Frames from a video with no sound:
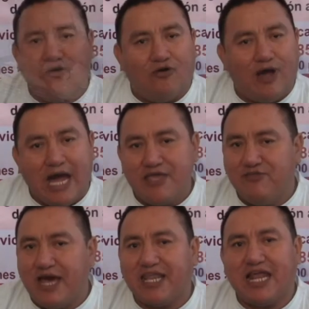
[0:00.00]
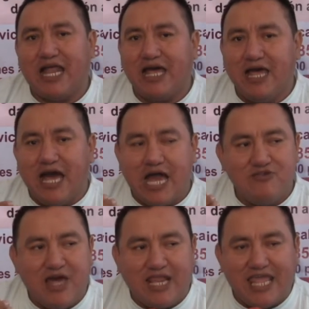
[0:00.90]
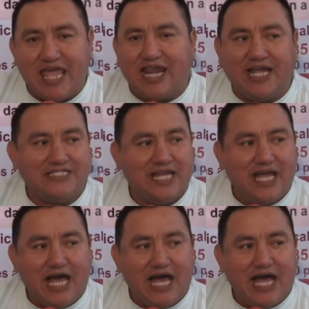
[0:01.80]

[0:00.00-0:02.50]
No, hay una regla, hay unas reglas,